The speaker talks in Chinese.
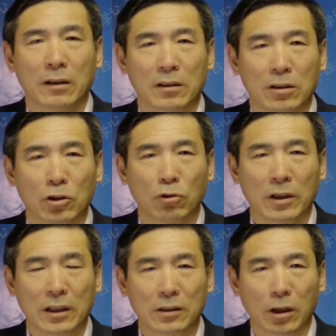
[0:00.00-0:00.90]
只是说
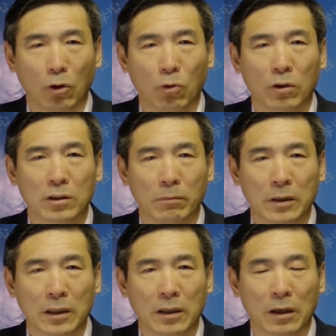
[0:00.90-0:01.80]
呢，透过这么
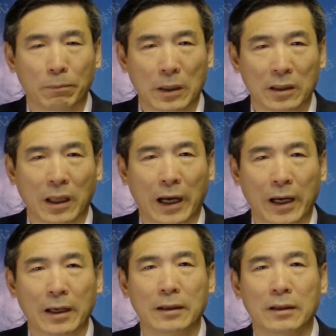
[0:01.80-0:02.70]
一个平
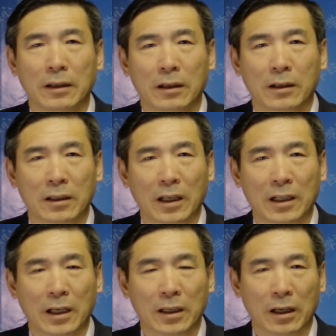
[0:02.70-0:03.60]
台，跟
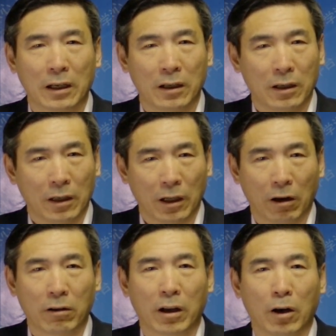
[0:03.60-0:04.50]
大家呢
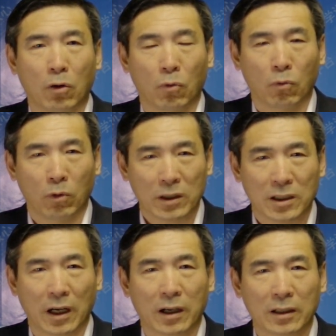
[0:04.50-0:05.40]
聊一聊，我
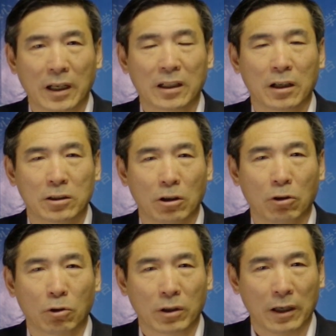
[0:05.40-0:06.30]
想跟大家
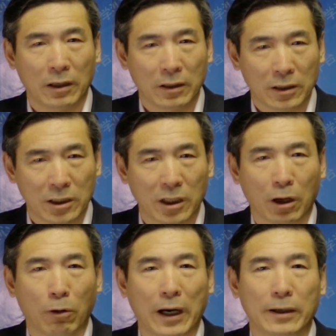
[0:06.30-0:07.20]
交流的心
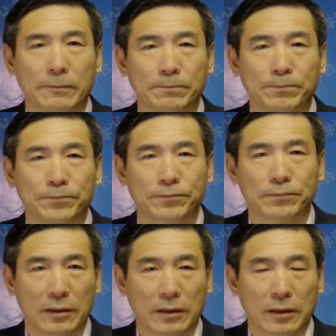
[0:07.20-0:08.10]
里话。
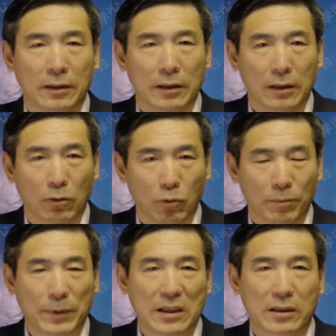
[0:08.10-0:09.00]
呃，
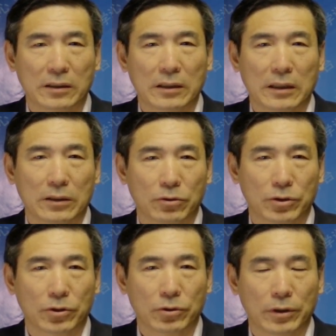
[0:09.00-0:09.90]
我本身呢，就
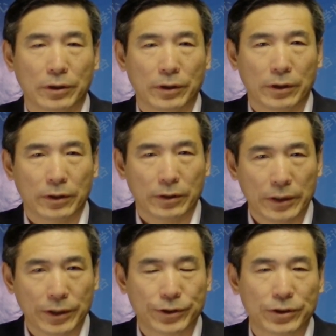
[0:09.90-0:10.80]
是说
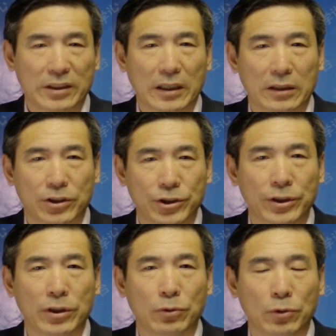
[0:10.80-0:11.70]
一直想致
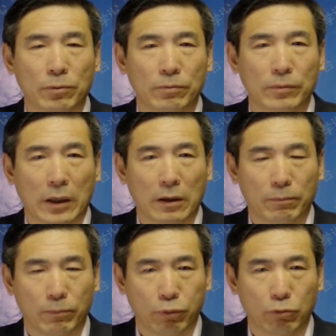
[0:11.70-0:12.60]
力于
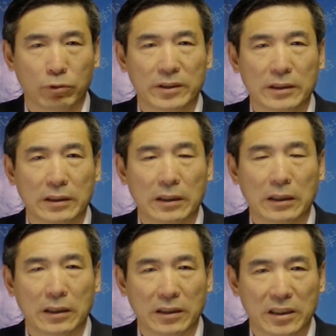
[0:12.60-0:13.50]
啊，普及
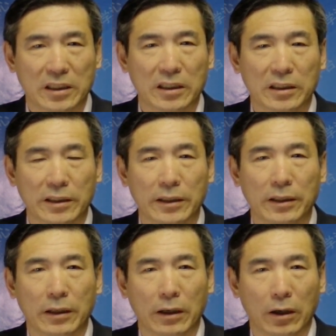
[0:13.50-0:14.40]
和启
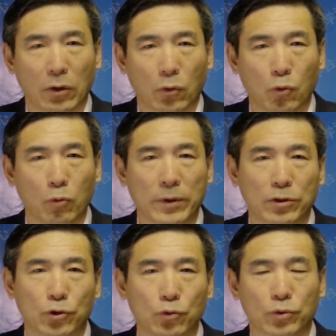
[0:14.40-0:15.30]
迪啊，公
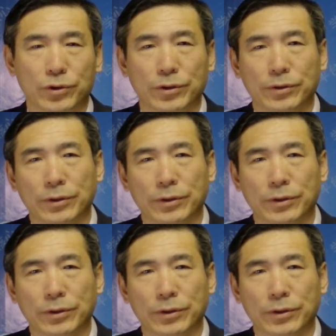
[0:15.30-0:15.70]
民素质。